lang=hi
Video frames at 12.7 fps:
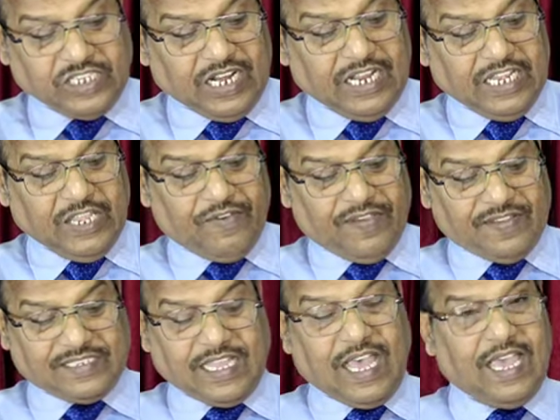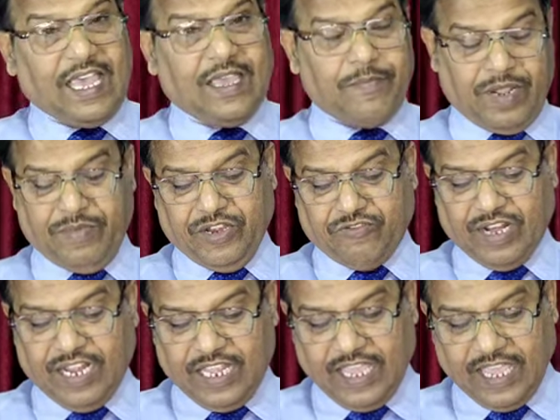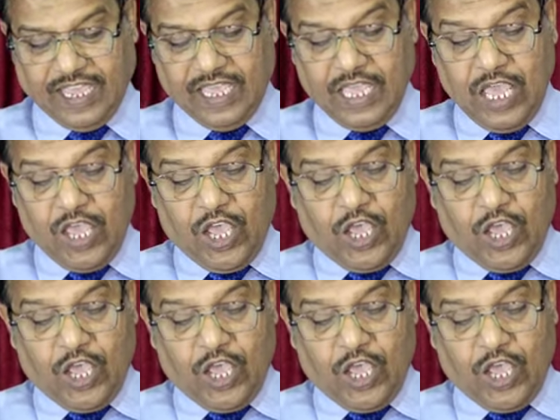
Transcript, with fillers: पर जलन की व्यवस्था है परमेश्वर ने दी है